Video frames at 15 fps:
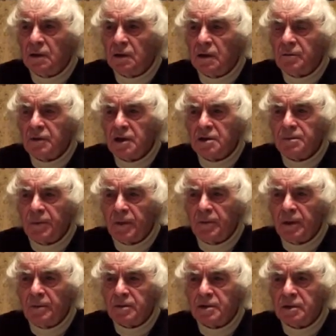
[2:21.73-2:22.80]
Там есть
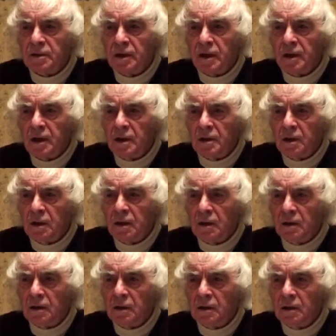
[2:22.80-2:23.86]
проблемы с
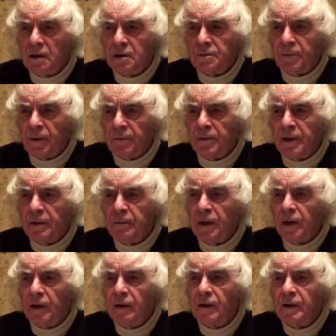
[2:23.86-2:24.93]
энергетикой, есть
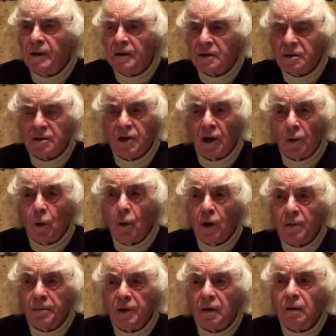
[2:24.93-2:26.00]
проблемы с
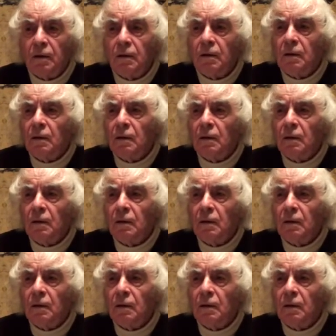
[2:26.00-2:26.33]
дорогами,